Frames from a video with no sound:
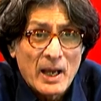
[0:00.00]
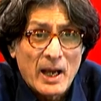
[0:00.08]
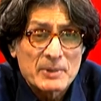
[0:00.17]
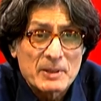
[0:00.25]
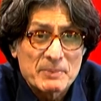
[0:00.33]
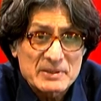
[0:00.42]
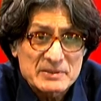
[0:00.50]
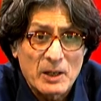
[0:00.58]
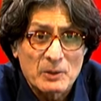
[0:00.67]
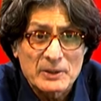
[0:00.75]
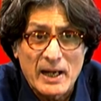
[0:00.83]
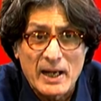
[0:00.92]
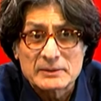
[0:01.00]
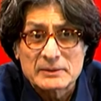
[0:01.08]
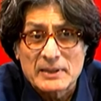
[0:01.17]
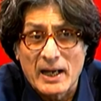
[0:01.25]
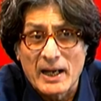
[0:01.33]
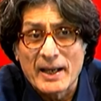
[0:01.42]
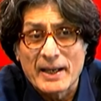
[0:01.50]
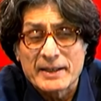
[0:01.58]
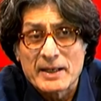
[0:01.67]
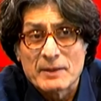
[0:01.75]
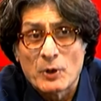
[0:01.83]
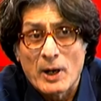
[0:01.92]
हमने बसा अवकात कहा है
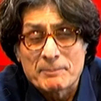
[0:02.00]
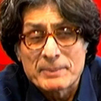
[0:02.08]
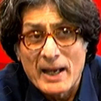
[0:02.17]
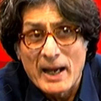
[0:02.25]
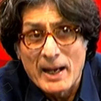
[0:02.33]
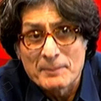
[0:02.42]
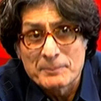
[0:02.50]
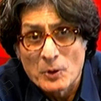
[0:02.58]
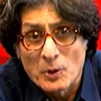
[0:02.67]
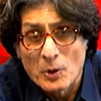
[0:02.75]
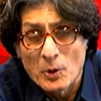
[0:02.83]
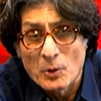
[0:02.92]
कि वो अपने आप को